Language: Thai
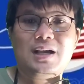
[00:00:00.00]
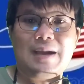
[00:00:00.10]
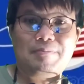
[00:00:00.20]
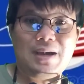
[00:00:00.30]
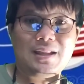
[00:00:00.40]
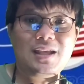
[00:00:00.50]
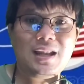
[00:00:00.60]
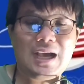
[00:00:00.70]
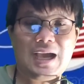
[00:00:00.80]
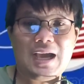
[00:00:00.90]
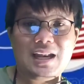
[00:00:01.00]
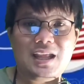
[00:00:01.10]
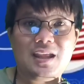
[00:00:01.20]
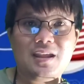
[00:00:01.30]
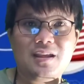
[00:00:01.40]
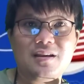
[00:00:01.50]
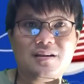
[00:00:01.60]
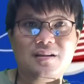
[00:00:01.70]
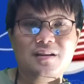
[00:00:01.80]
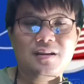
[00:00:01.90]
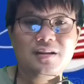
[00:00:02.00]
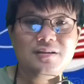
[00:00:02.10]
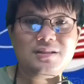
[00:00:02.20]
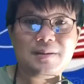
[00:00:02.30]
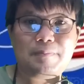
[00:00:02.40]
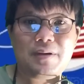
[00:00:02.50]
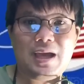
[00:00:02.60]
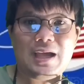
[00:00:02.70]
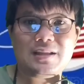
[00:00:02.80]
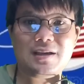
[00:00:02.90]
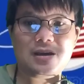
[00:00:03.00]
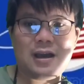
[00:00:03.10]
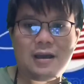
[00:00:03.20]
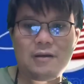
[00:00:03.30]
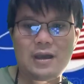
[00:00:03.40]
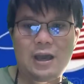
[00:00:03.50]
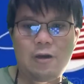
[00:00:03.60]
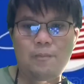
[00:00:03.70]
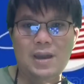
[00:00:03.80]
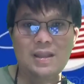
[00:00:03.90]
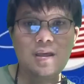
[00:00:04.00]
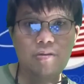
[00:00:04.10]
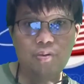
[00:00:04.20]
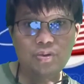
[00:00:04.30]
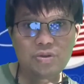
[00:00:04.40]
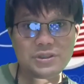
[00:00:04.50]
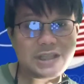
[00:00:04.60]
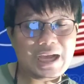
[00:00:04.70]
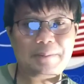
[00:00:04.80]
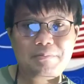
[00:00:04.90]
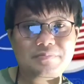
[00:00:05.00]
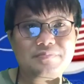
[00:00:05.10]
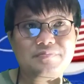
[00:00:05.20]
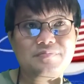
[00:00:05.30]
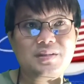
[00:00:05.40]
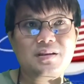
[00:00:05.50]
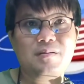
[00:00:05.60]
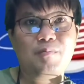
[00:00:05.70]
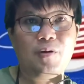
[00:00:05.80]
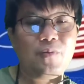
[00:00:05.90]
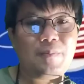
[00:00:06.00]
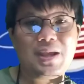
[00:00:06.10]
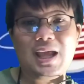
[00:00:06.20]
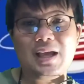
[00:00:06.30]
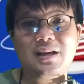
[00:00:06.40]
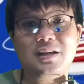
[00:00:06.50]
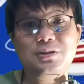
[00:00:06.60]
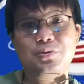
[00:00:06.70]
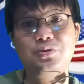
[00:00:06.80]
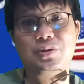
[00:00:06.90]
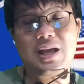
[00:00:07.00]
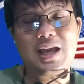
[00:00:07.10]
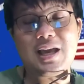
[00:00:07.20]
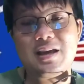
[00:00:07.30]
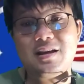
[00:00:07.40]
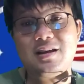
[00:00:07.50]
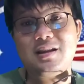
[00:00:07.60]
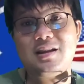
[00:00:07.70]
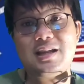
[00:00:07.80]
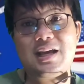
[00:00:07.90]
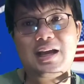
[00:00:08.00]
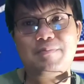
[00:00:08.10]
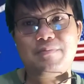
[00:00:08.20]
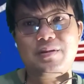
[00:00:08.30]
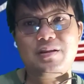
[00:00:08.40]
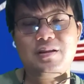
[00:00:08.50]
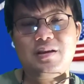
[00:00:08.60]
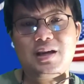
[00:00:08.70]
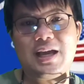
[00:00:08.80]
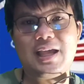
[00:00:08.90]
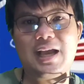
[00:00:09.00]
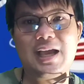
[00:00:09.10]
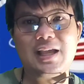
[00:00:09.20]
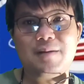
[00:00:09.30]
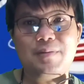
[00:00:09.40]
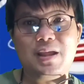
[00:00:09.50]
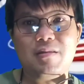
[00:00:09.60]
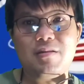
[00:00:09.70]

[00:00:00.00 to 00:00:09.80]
กลับมาที่ราคานี้หรือจะอาจจะเข้าไปที่ 0.3 ผ ผมว่าไม่น่าเกิน 0.5 นะครับคล้ายๆกับเหรียญ